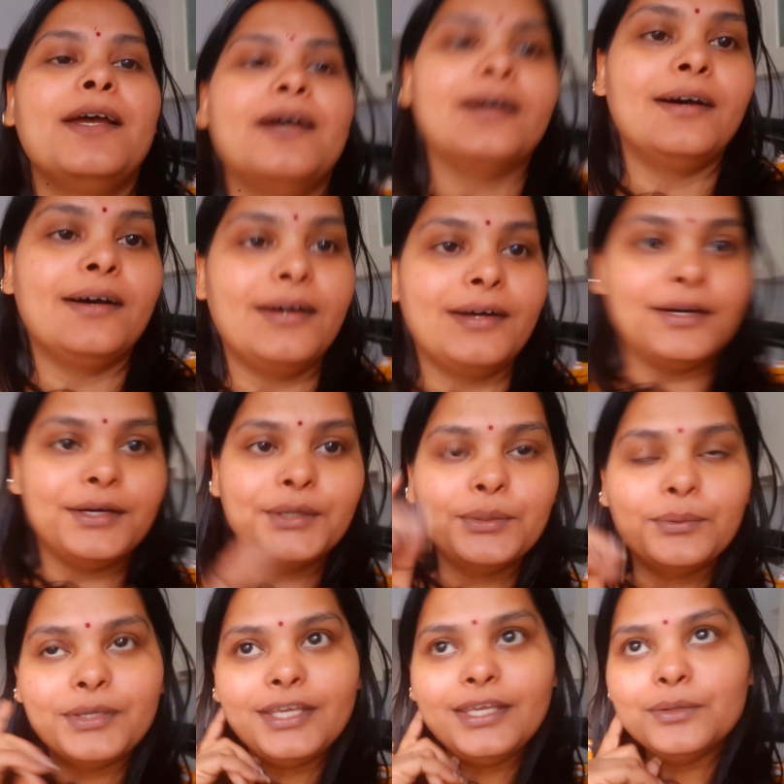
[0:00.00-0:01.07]
आ,
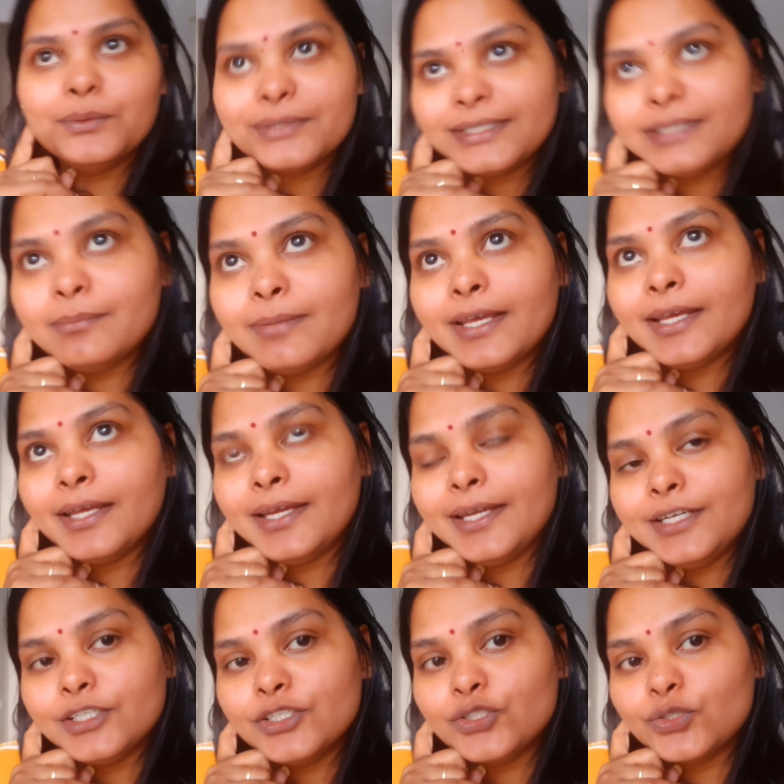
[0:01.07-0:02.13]
क्योंकि उस दिन मैं
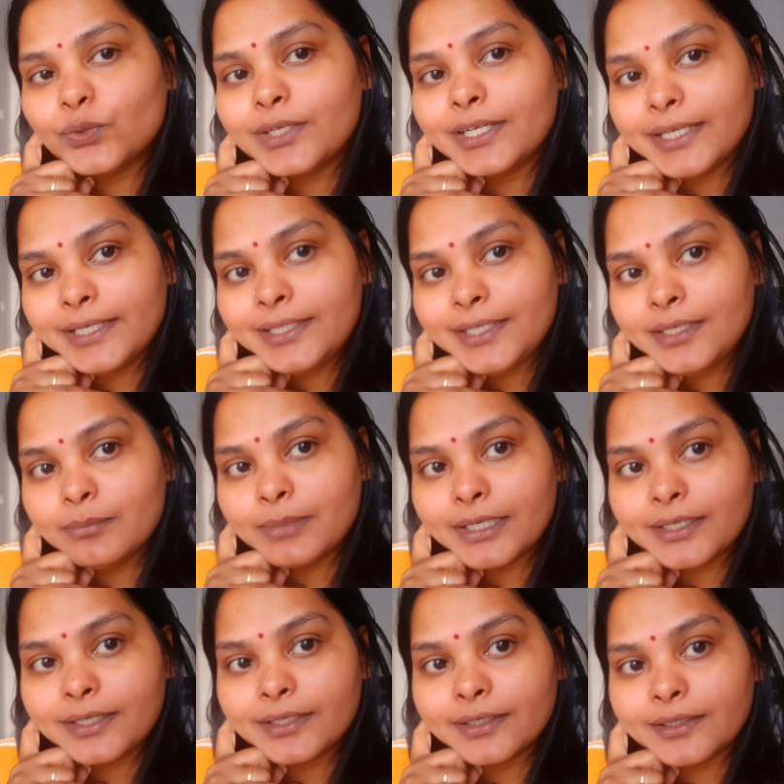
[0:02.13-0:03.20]
इंडियन स्टोर गई थी
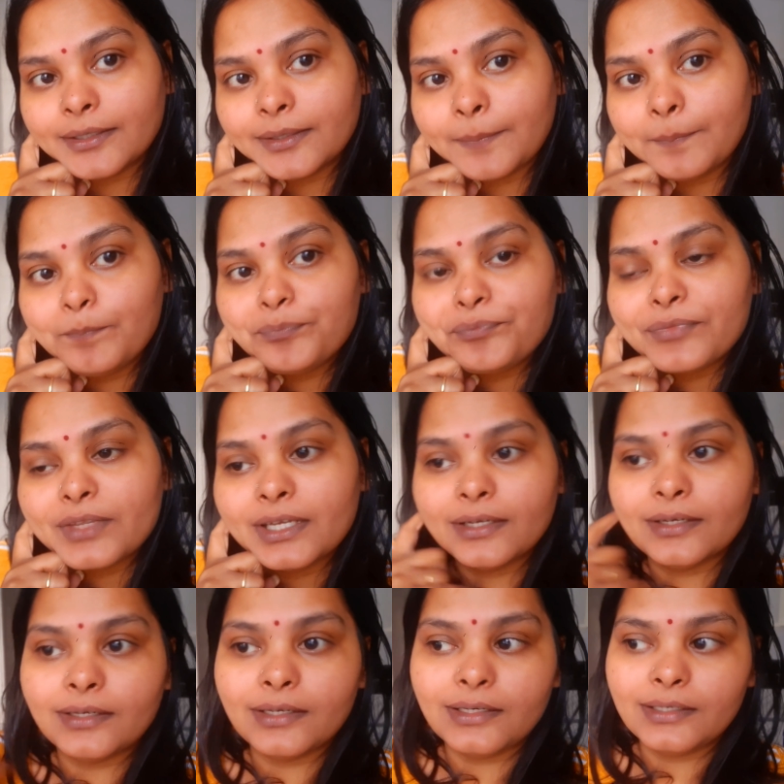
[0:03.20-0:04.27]
बट
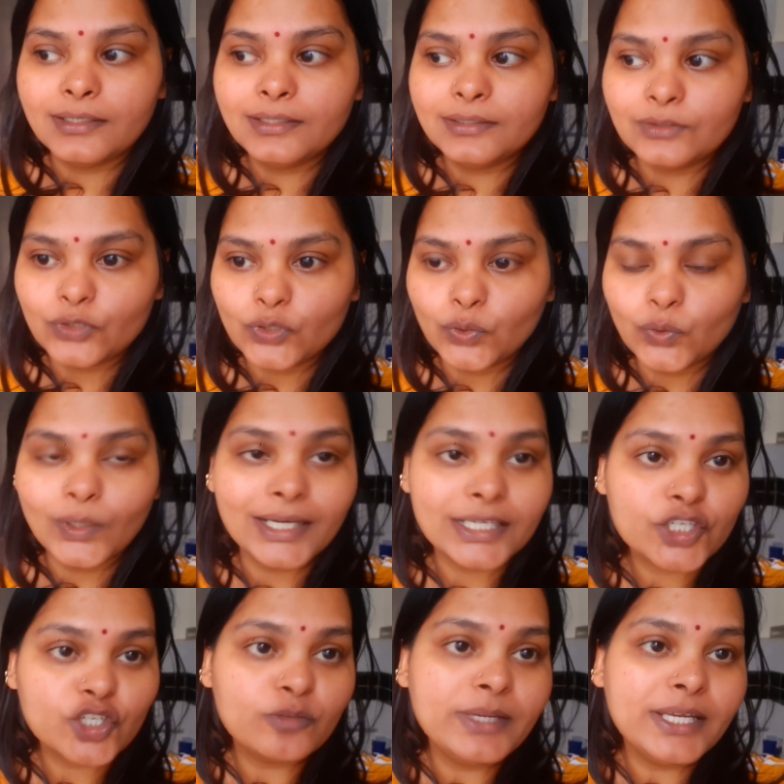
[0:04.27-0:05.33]
आ, जो
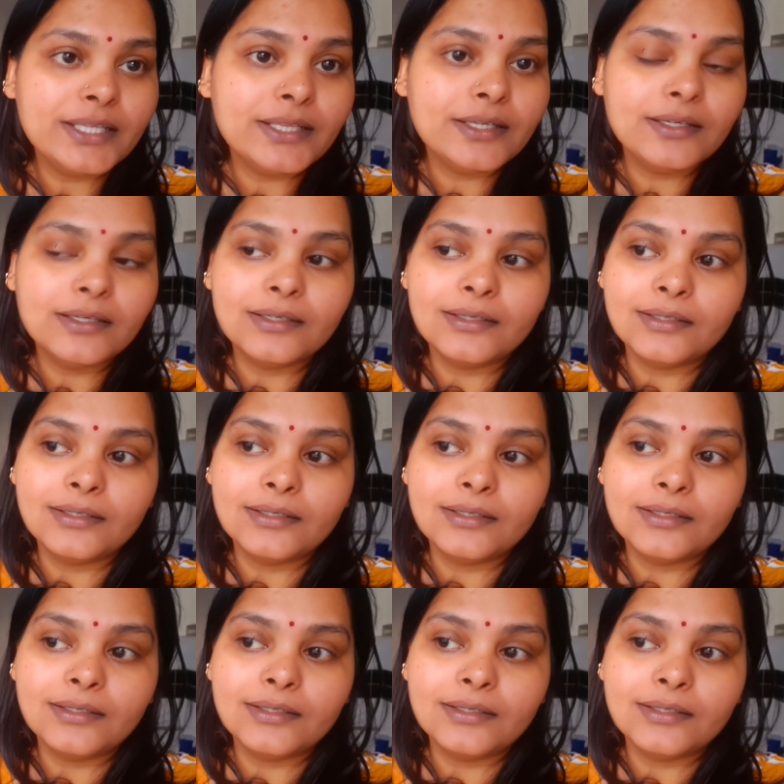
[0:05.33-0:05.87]
अष्टमी के दिन